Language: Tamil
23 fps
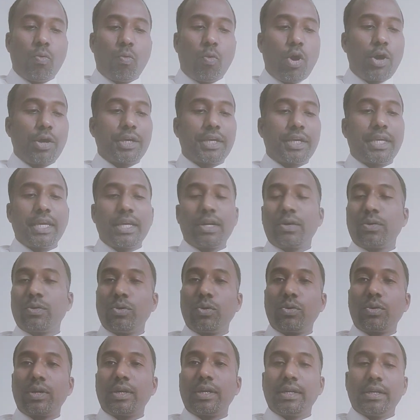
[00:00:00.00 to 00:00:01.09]
ஓ
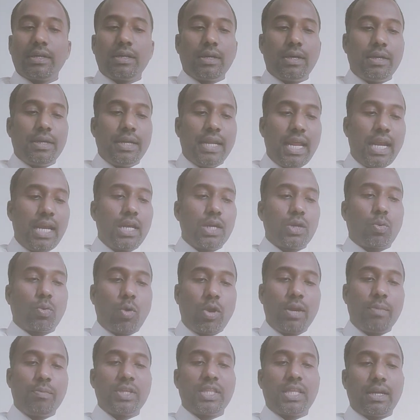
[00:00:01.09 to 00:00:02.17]
கீரனூர் நெல்
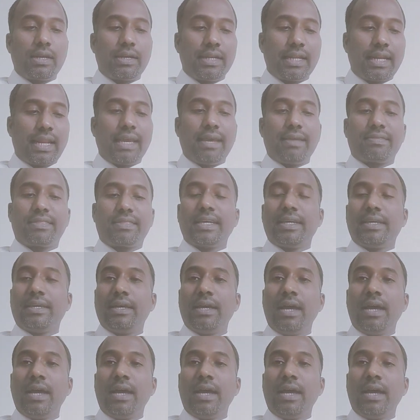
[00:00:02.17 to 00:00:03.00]
கொள்முதல் நிலையத்தை